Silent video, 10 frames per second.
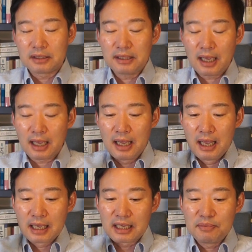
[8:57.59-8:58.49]
근데
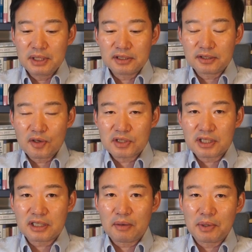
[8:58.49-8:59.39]
김일성
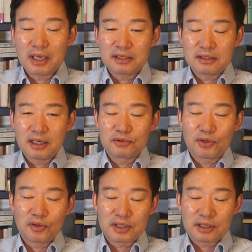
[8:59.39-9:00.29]
시대만 하더라도요